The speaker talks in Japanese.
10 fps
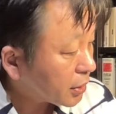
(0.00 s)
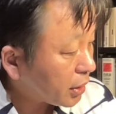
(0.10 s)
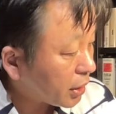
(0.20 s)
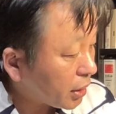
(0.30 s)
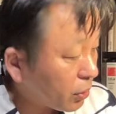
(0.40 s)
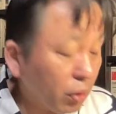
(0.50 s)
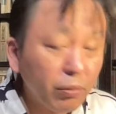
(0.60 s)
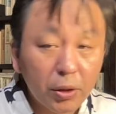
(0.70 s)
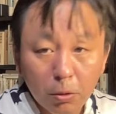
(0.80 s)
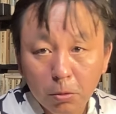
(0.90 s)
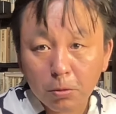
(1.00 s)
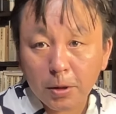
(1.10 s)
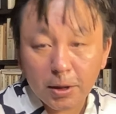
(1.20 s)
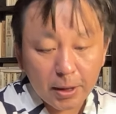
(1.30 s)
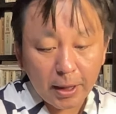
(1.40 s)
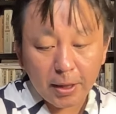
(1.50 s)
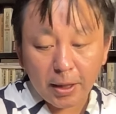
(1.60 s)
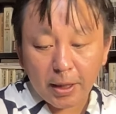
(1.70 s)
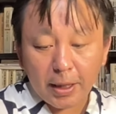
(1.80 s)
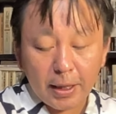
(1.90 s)
えー、4面のこの記事だけ
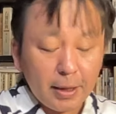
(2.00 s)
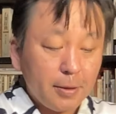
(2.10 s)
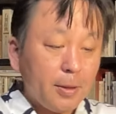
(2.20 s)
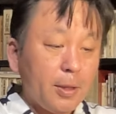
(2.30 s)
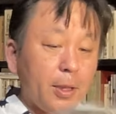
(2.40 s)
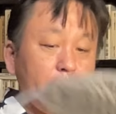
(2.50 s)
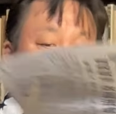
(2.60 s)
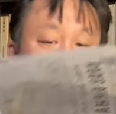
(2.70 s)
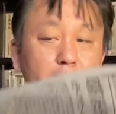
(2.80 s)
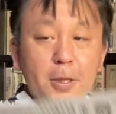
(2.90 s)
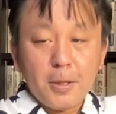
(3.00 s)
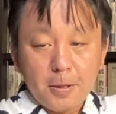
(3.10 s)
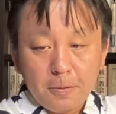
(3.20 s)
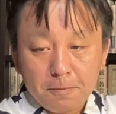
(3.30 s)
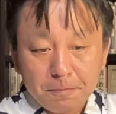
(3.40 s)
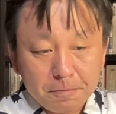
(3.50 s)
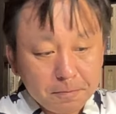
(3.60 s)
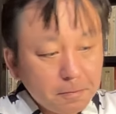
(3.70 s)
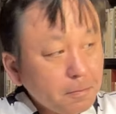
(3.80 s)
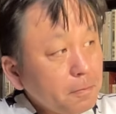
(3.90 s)
でええかな、
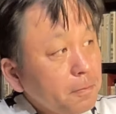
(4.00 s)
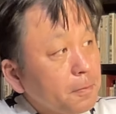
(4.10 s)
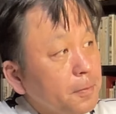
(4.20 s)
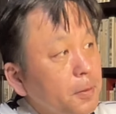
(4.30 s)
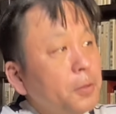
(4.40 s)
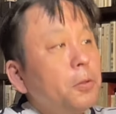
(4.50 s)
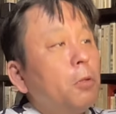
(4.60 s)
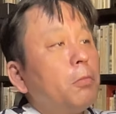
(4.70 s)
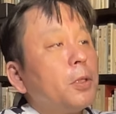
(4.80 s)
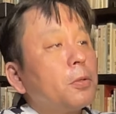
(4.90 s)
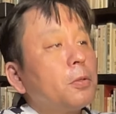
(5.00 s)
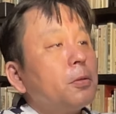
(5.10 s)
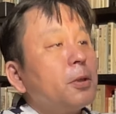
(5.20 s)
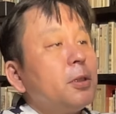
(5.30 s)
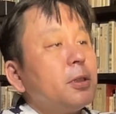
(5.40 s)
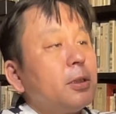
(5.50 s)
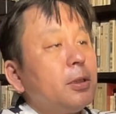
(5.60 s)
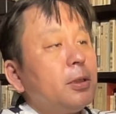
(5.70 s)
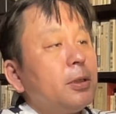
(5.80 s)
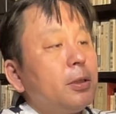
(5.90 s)
えー、4面のこの記事
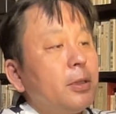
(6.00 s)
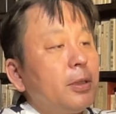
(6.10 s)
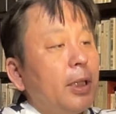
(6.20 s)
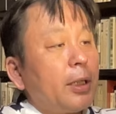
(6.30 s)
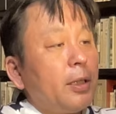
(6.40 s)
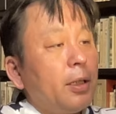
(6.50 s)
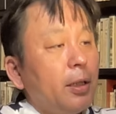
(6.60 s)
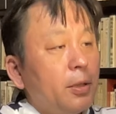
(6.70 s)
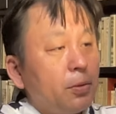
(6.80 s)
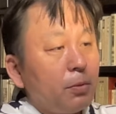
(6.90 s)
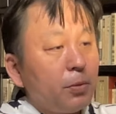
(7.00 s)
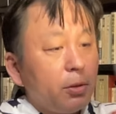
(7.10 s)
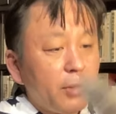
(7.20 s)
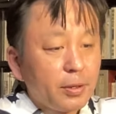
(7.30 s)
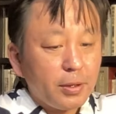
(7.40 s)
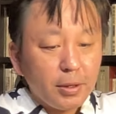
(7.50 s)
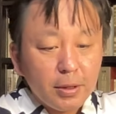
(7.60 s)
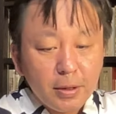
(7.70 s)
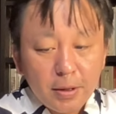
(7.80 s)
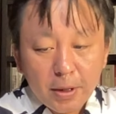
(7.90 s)
だけでええと思います、
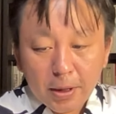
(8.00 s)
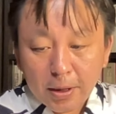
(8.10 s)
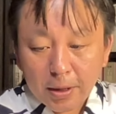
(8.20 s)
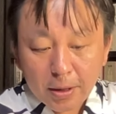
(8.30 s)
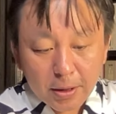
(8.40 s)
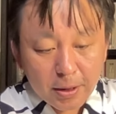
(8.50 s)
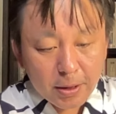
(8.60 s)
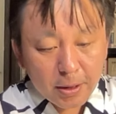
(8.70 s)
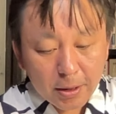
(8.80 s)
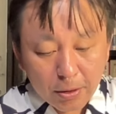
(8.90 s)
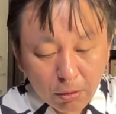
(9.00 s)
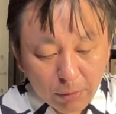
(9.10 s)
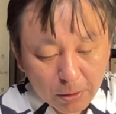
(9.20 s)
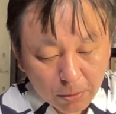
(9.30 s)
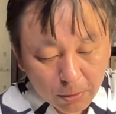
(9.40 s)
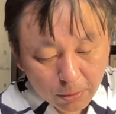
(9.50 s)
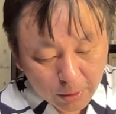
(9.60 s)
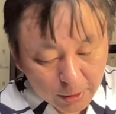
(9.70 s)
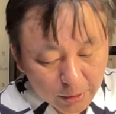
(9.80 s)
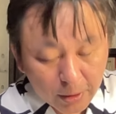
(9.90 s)
えー、4面のこの
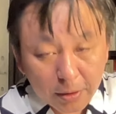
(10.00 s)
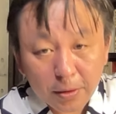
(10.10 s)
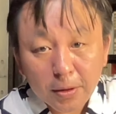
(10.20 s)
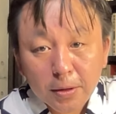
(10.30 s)
記事です、